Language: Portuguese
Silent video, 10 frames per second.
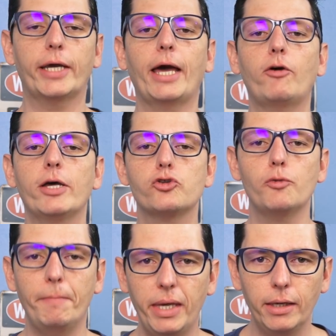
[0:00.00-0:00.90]
quero
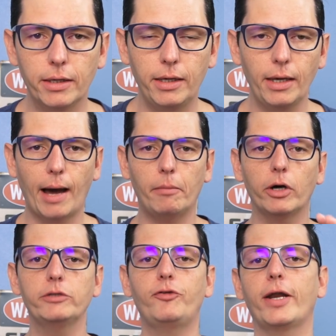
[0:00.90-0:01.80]
resumir que a
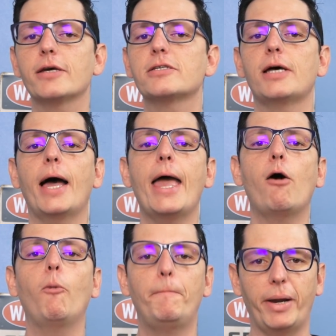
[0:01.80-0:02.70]
maior diferença é
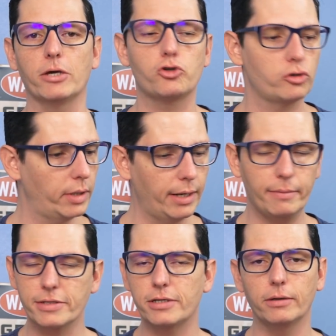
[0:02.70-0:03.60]
o preço.
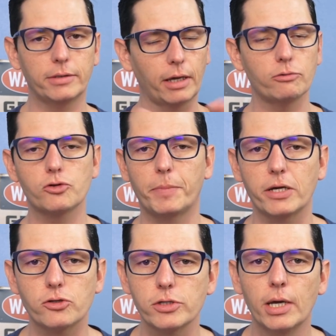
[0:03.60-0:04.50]
Ambas são, têm os
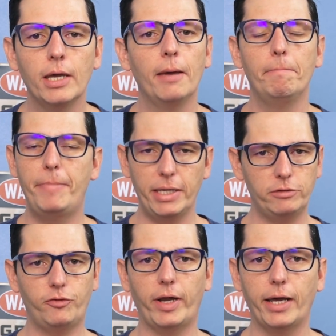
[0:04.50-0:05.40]
preços bem
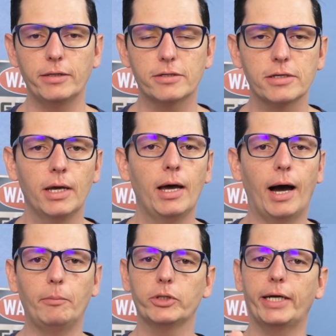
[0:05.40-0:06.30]
diferentes.
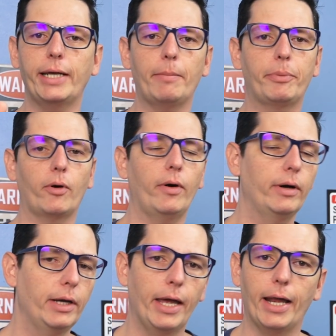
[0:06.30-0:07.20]
A Moderninha Pro,
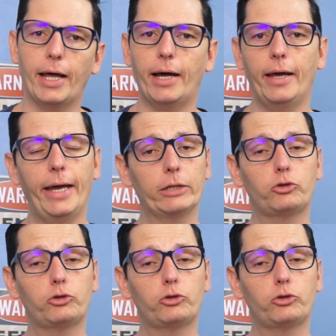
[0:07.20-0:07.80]
ela é a